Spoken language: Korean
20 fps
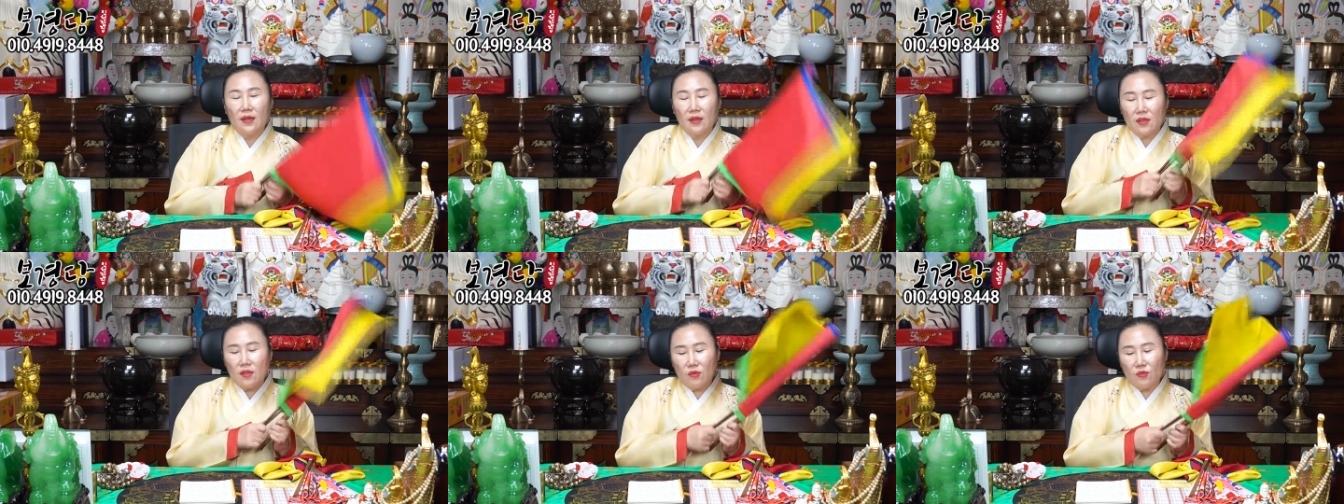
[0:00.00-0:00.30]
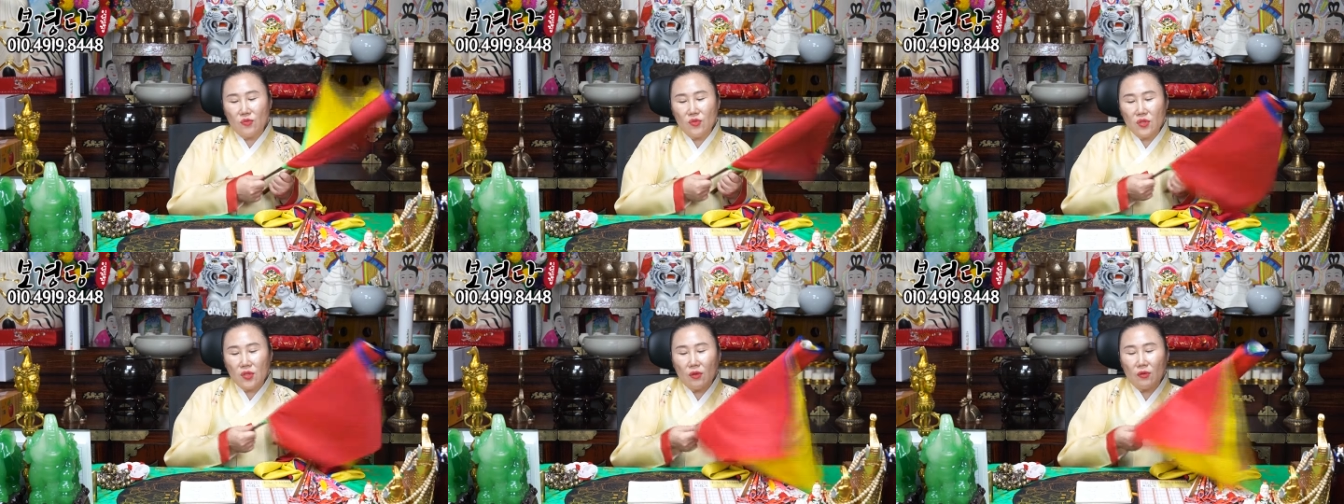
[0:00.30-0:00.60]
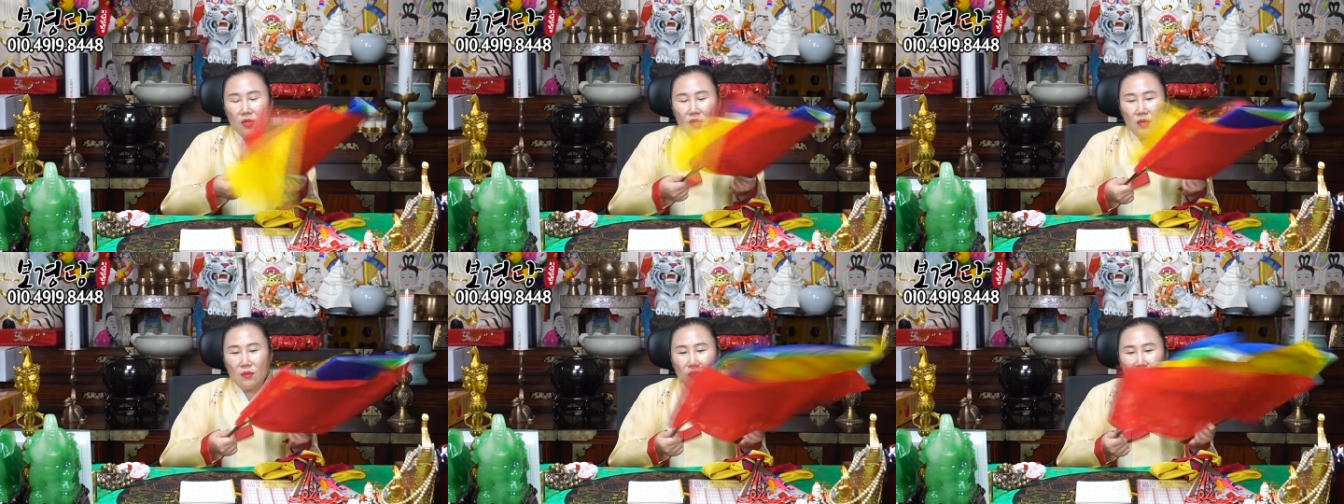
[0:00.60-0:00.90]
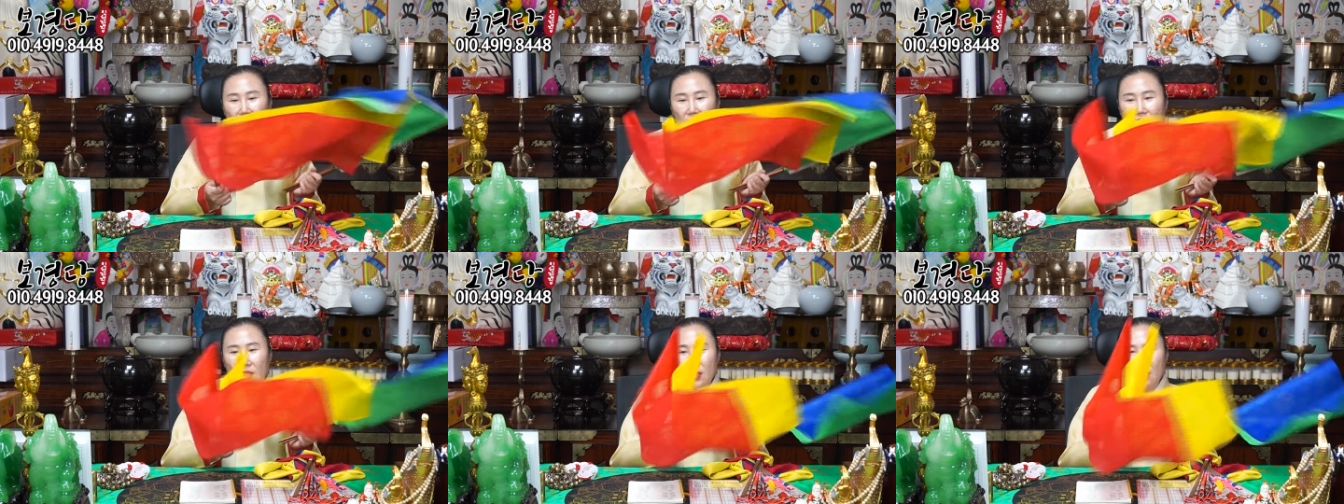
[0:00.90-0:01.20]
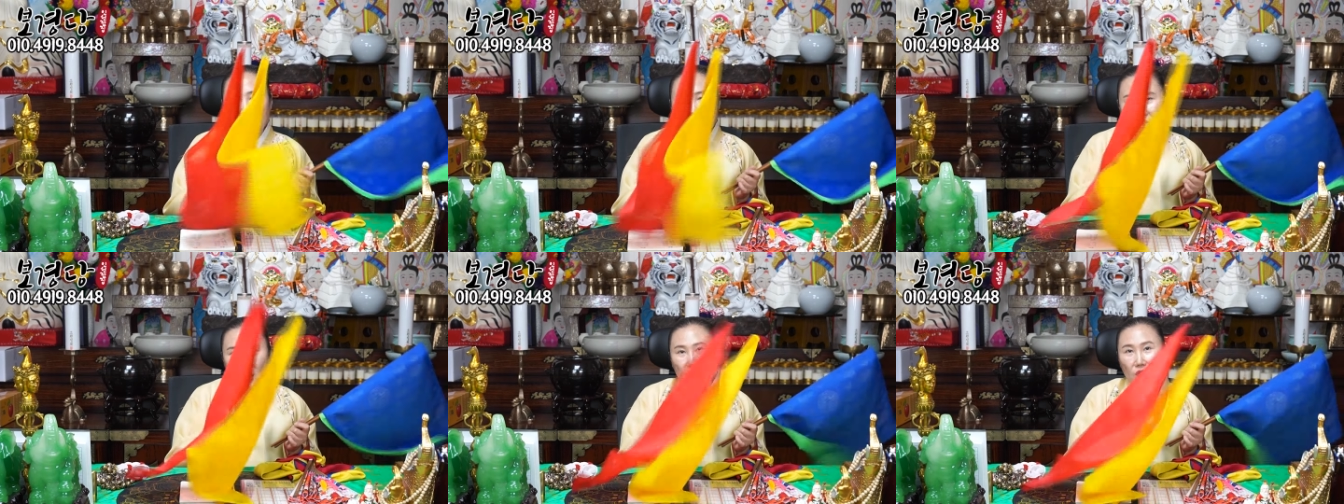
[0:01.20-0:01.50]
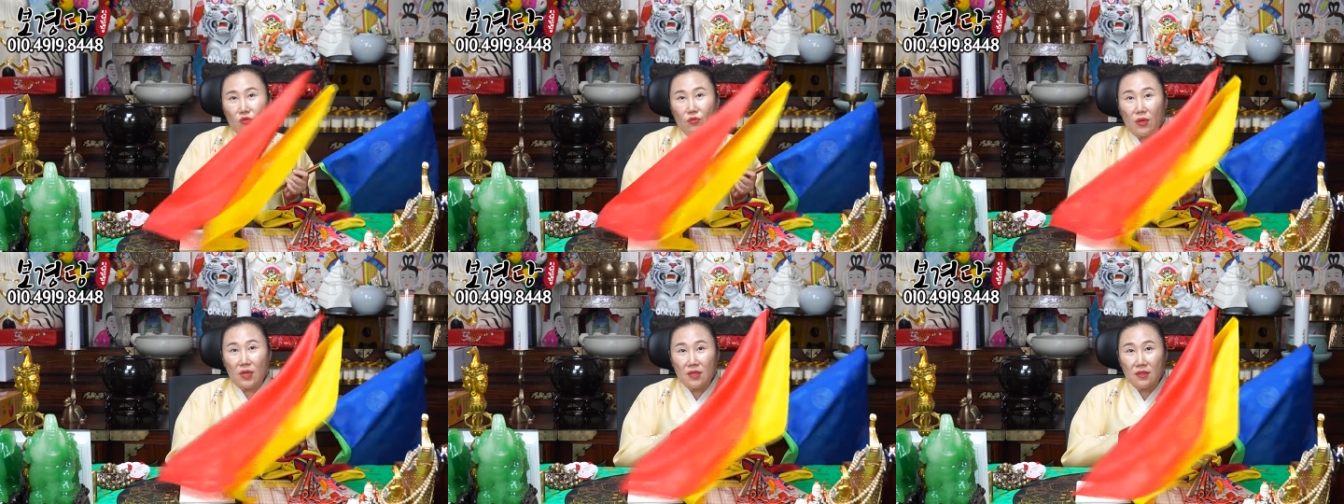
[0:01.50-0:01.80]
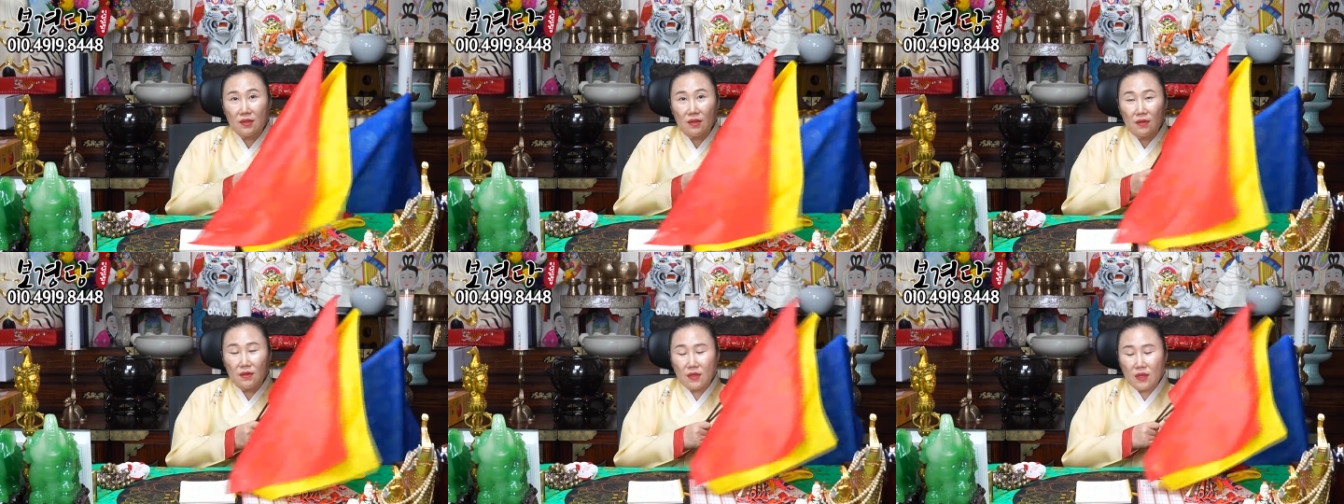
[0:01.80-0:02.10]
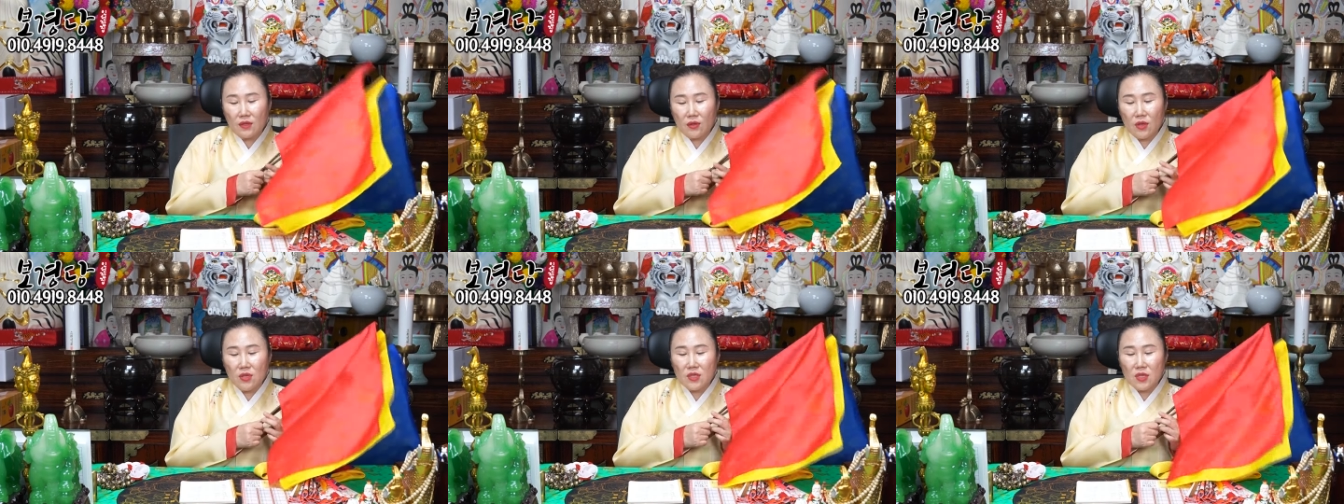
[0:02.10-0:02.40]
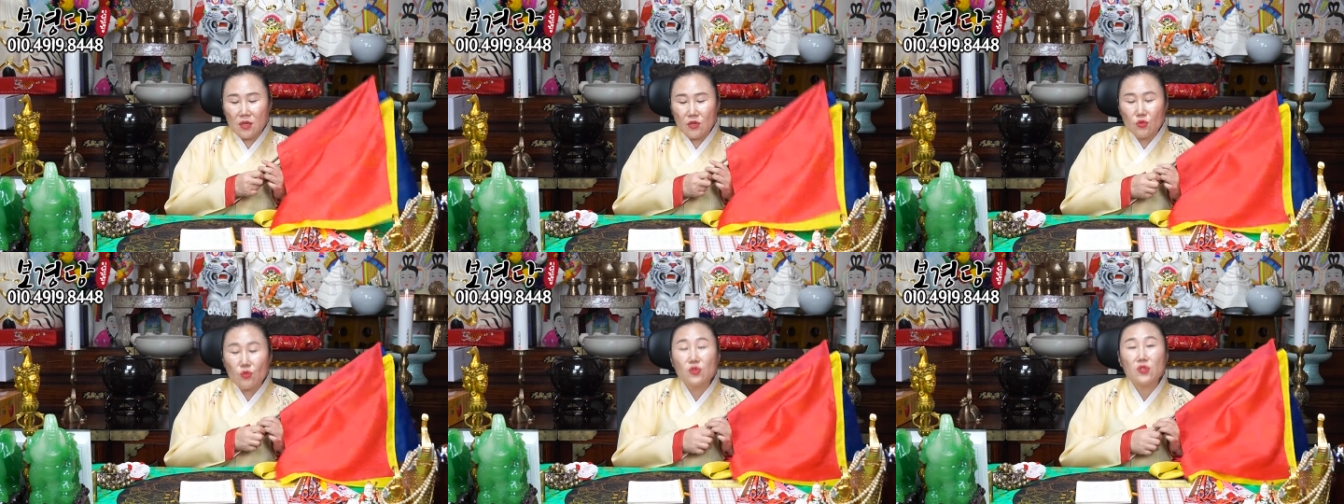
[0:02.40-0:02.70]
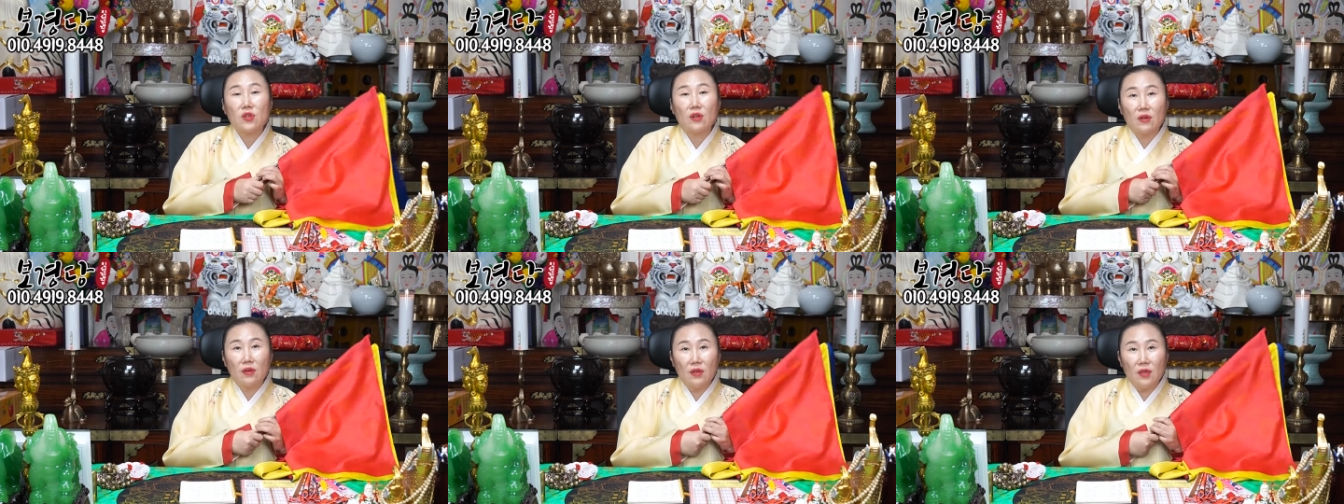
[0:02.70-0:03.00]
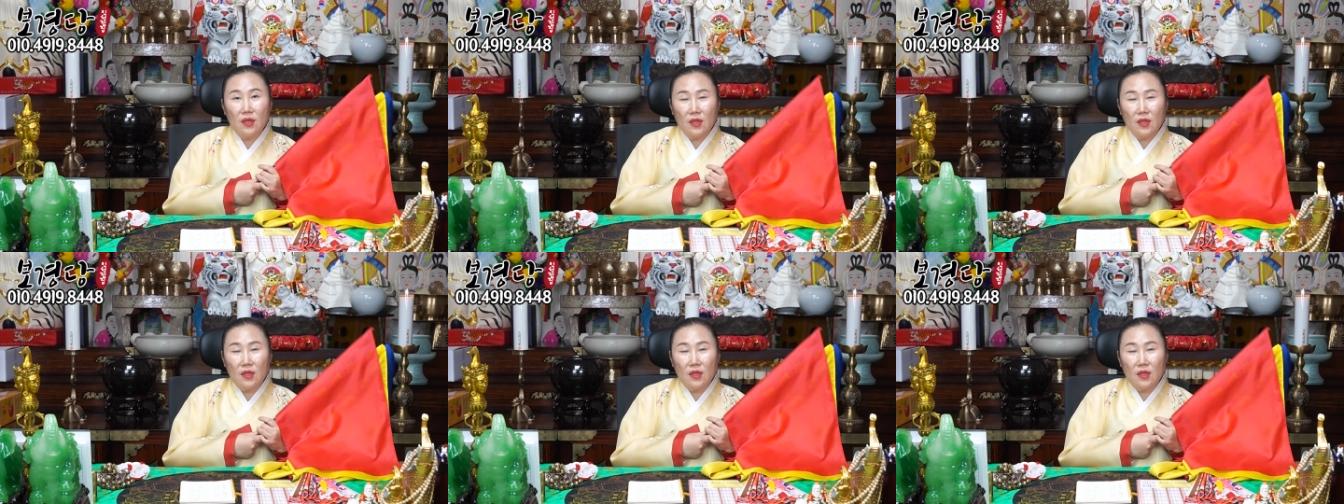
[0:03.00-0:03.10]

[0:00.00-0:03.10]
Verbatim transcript: 그럼 문서가 이분들한테 많이 들어와 있어요. 그러니까 굉장히 좋죠.